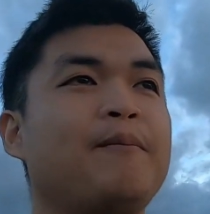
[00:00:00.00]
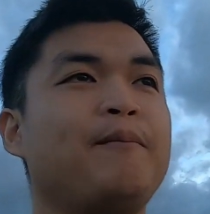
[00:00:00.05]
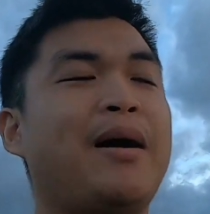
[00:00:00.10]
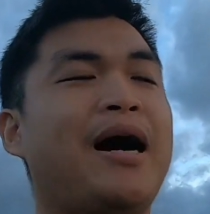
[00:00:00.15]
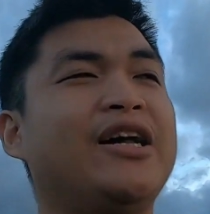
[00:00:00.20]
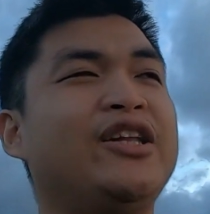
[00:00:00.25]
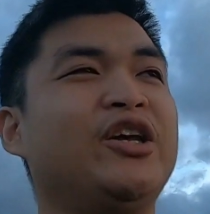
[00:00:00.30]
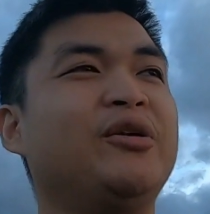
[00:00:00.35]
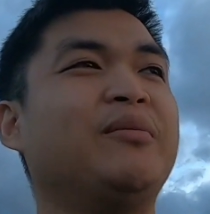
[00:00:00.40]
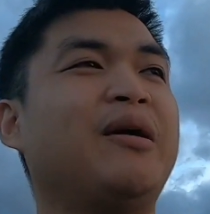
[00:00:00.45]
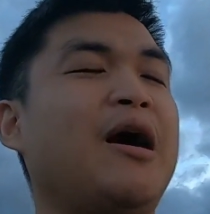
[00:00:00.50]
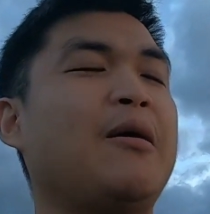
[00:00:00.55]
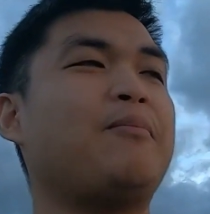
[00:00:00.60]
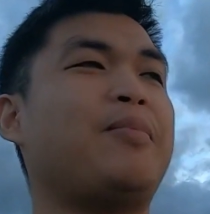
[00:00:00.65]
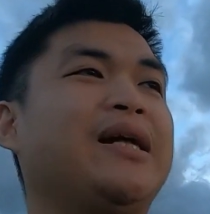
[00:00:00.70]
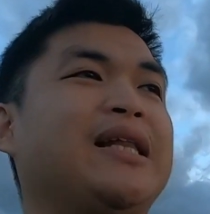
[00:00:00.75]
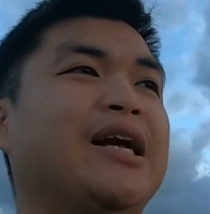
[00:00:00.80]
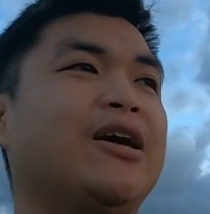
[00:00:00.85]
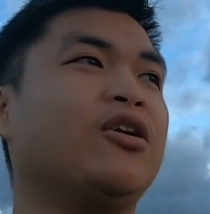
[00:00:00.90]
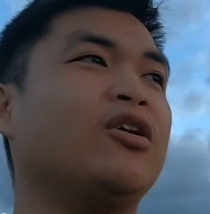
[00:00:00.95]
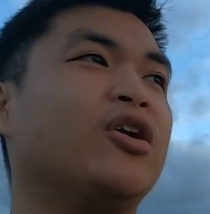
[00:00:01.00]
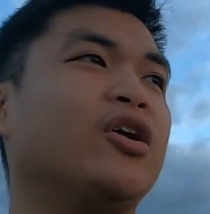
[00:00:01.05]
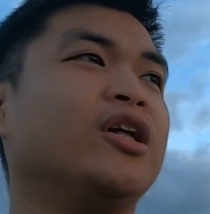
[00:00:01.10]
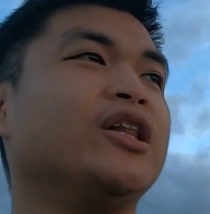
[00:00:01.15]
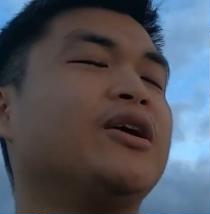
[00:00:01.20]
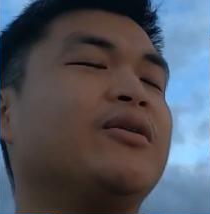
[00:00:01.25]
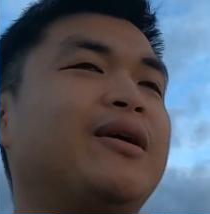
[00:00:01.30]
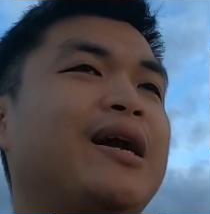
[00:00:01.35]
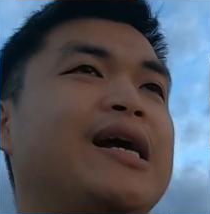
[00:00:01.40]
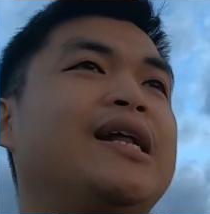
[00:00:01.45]
Paano yung mga
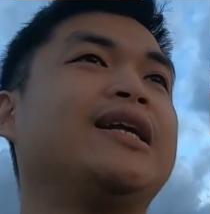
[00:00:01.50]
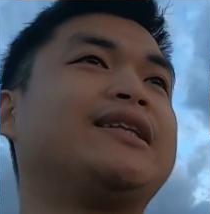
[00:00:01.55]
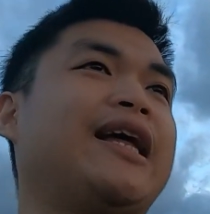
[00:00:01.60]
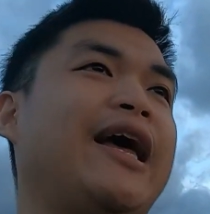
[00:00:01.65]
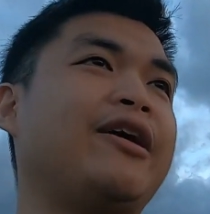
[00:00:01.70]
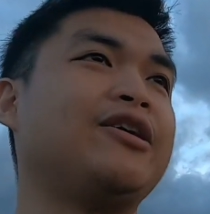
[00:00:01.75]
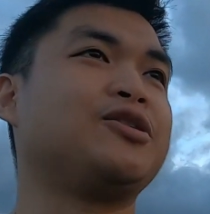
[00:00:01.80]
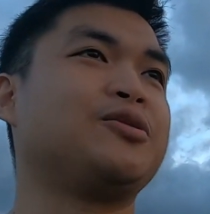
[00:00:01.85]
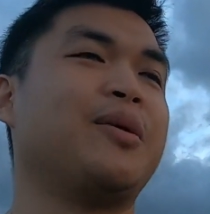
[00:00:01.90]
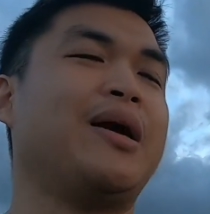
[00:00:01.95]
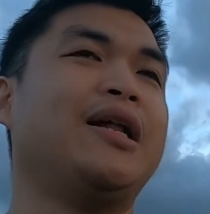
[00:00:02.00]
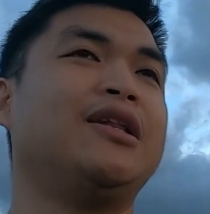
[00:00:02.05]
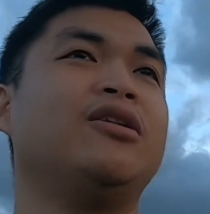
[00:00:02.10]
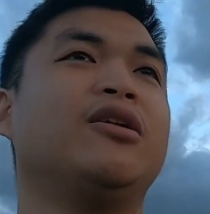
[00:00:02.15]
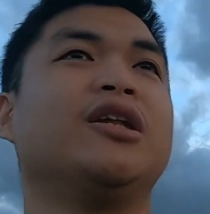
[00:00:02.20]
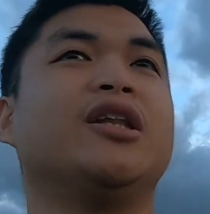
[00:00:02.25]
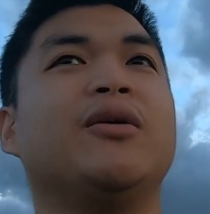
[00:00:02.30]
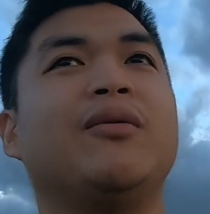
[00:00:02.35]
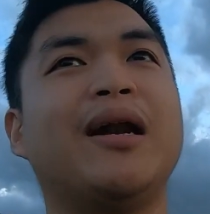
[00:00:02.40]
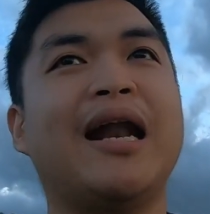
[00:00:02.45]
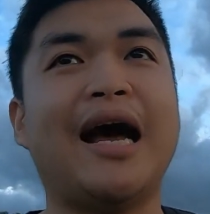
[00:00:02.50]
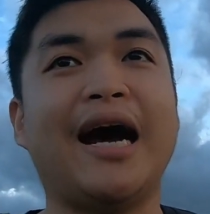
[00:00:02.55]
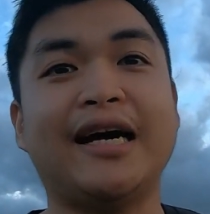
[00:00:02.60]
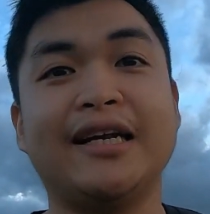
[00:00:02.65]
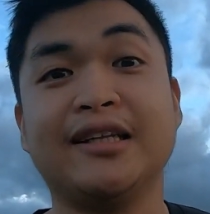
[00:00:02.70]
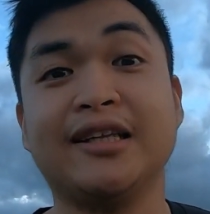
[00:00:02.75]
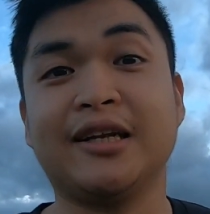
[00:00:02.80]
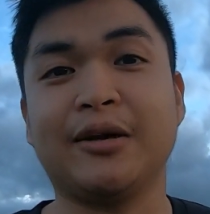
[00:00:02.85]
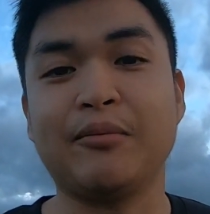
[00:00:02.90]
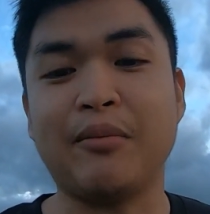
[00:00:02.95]
panahon na wala na tayong sweldo, na wala
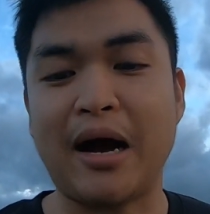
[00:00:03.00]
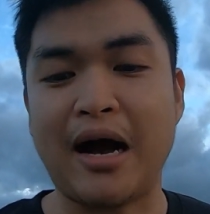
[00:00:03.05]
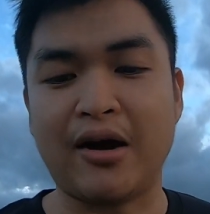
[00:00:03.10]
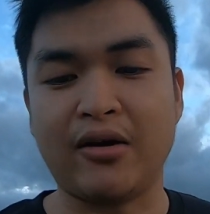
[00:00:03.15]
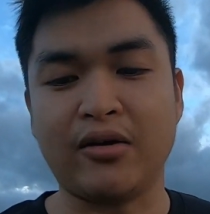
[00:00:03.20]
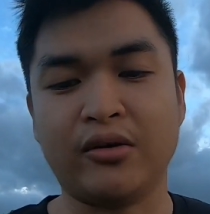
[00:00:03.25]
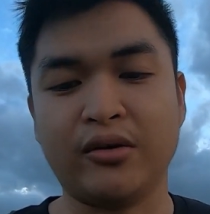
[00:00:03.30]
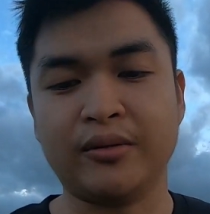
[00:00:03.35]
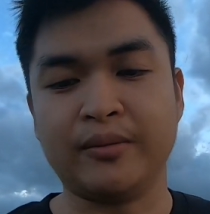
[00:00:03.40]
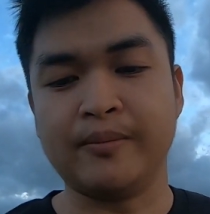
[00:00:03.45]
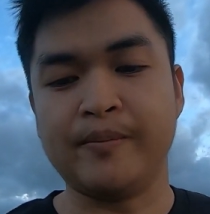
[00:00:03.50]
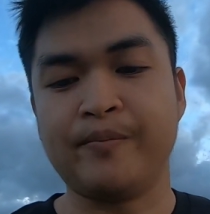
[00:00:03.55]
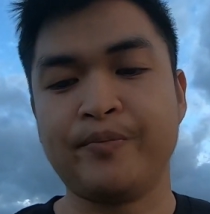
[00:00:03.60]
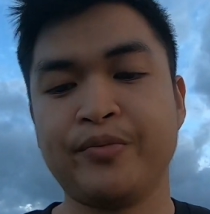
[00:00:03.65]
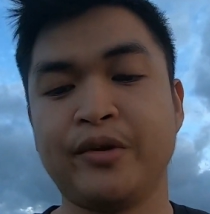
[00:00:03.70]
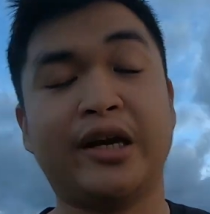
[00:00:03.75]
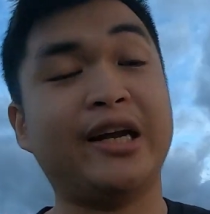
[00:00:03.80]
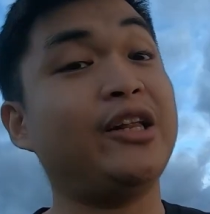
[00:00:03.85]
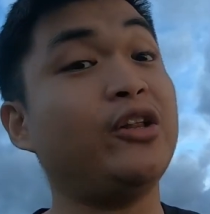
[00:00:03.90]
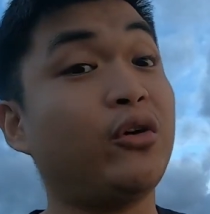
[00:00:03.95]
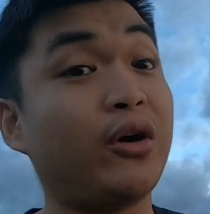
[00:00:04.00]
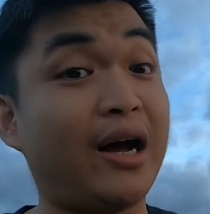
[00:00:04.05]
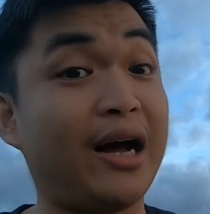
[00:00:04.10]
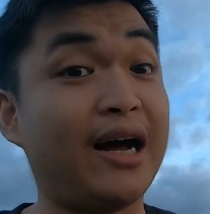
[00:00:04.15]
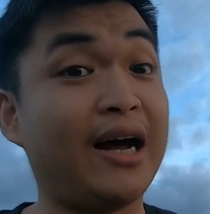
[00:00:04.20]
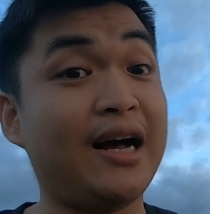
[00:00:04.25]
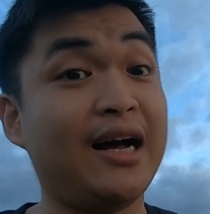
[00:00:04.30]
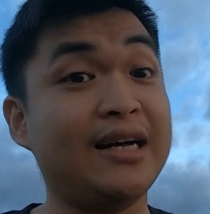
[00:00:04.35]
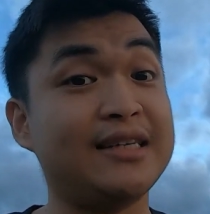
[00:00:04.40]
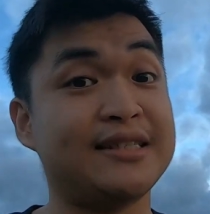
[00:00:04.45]
ka ng trabaho? Ngayon ka
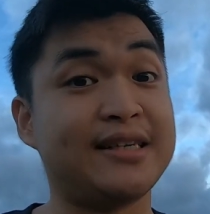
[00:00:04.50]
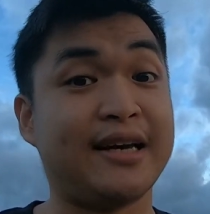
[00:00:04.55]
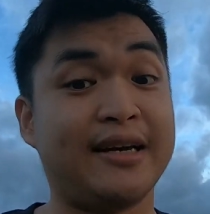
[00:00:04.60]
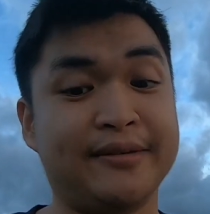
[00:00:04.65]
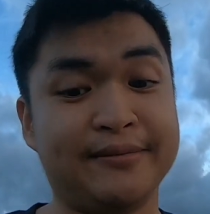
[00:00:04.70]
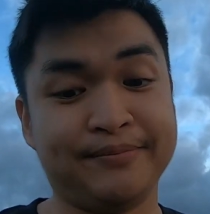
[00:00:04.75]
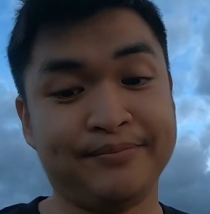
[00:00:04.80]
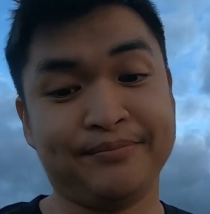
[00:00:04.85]
aasa.